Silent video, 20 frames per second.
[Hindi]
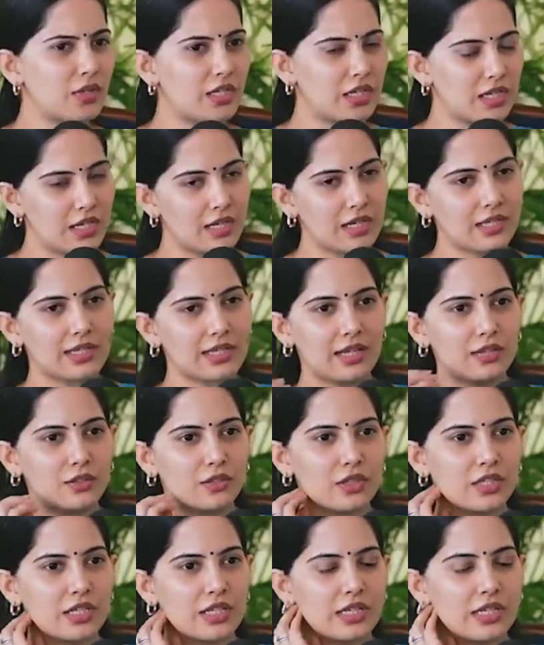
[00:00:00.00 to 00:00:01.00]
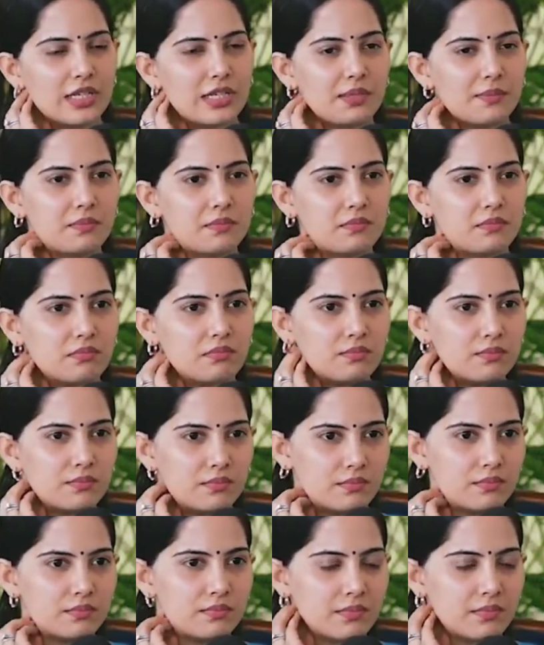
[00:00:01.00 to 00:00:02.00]
उनकी कथा तो देखिए
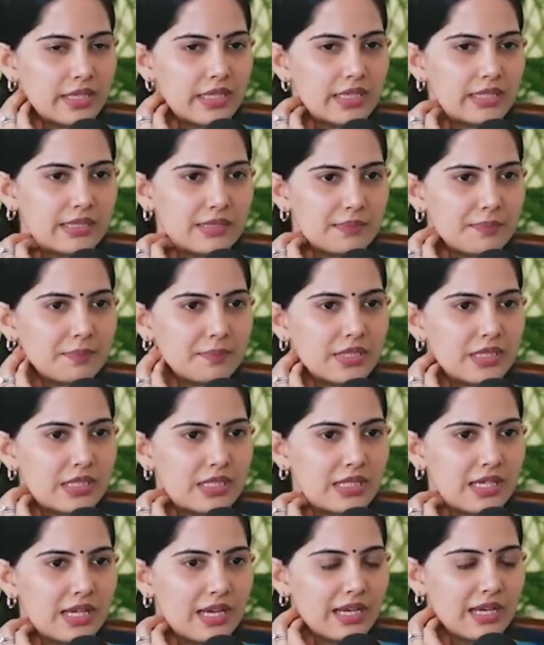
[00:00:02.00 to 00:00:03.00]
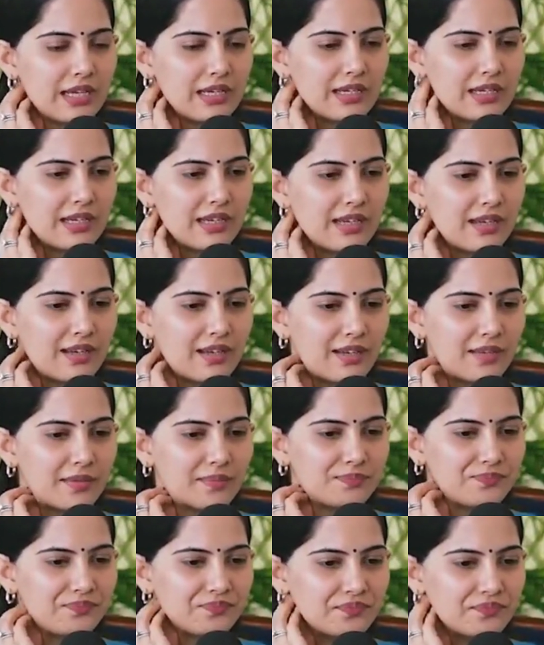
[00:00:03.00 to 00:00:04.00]
बड़ी सिंपल सी है
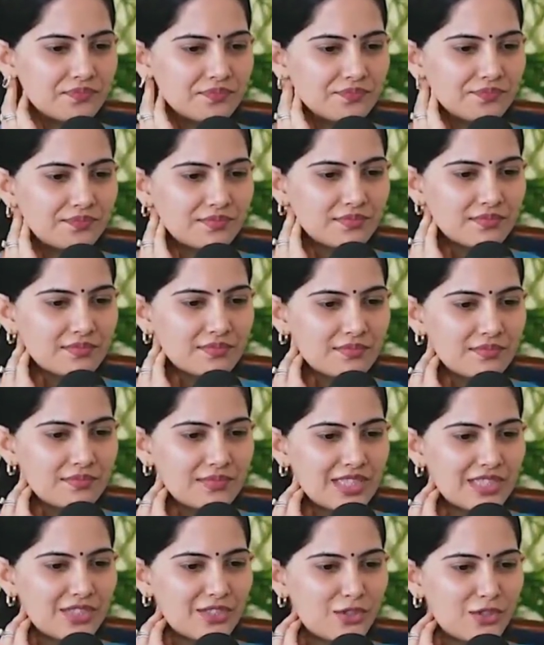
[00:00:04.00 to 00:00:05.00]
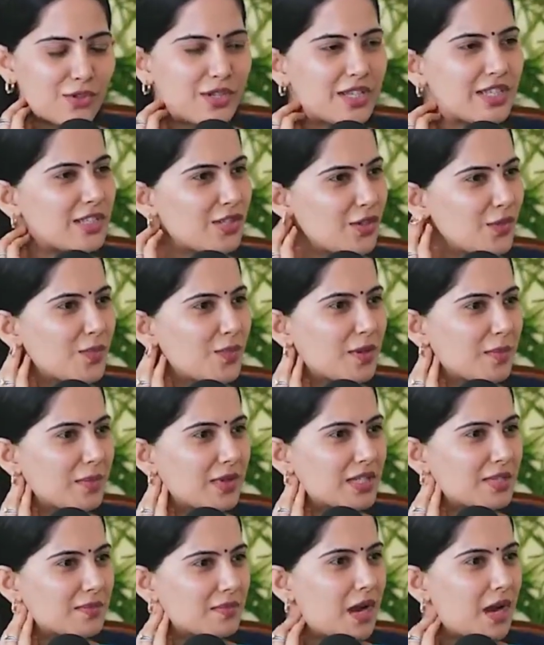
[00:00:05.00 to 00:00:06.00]
कि छोटी सी उम्र
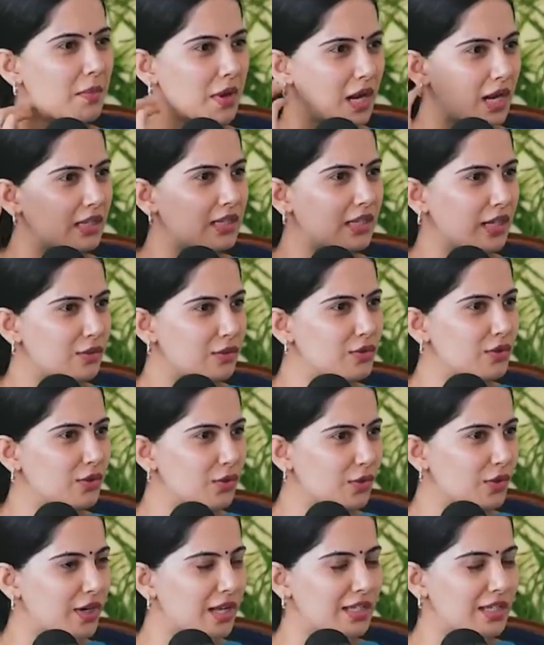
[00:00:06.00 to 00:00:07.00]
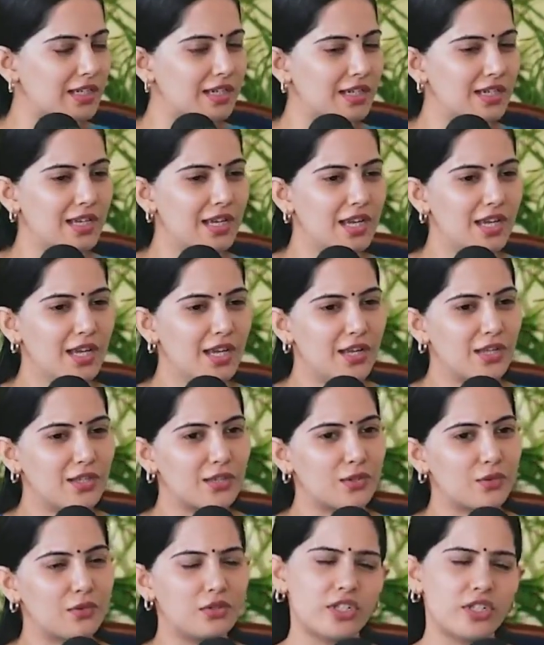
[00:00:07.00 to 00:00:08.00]
में जब महाभारत का युद्ध हो रहा था
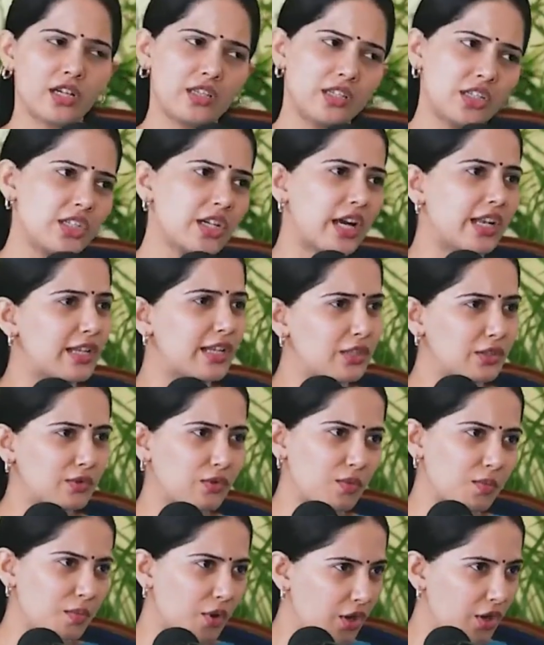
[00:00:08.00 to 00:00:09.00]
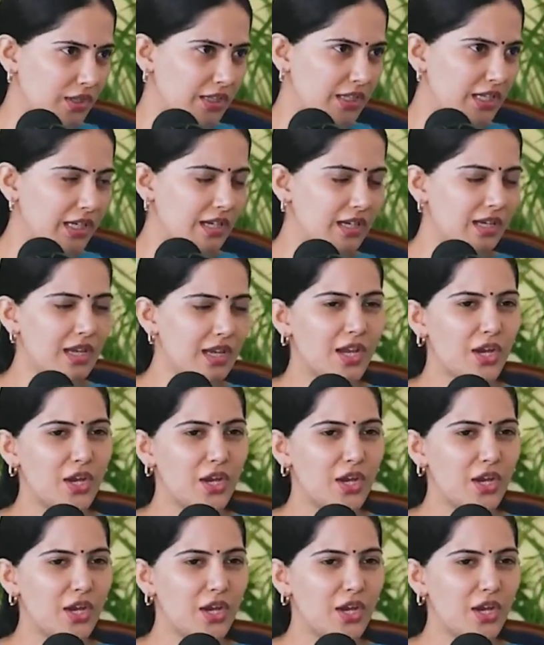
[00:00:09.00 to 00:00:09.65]
तो शक्तिशाली तो वो बहुत थे